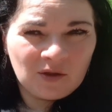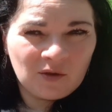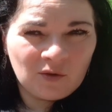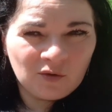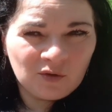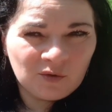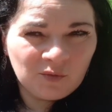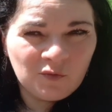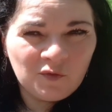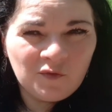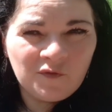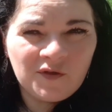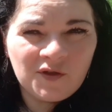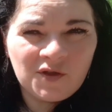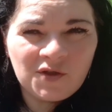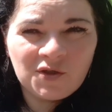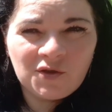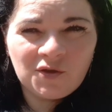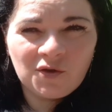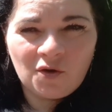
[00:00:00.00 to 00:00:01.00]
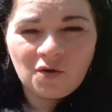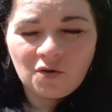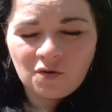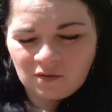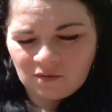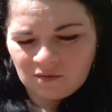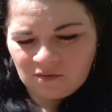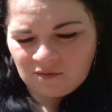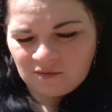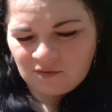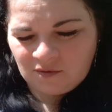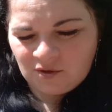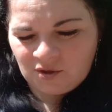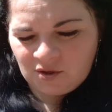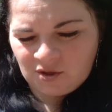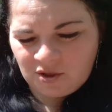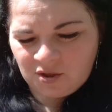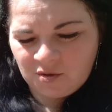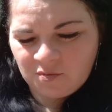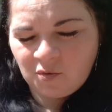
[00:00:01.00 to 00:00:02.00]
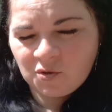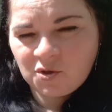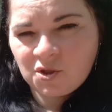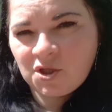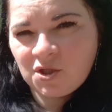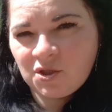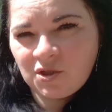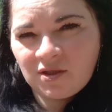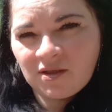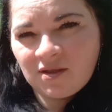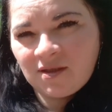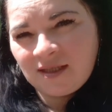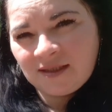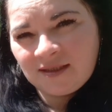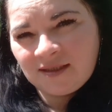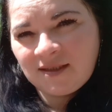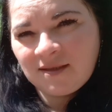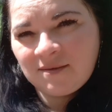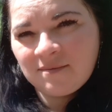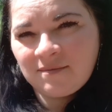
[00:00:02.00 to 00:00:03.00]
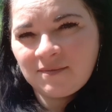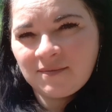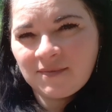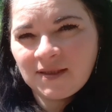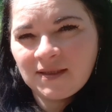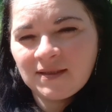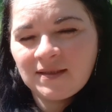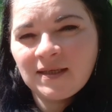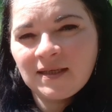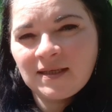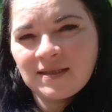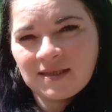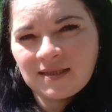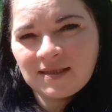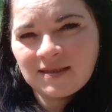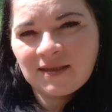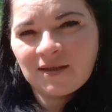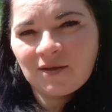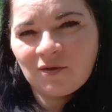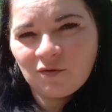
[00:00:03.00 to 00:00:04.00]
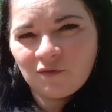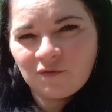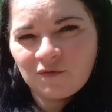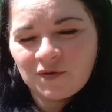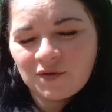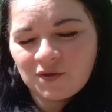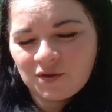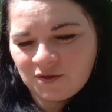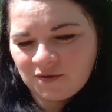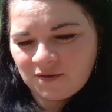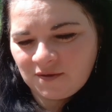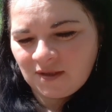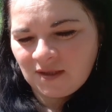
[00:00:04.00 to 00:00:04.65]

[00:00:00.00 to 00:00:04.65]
odmówić to, czy może się nad tym jednak zastanowić.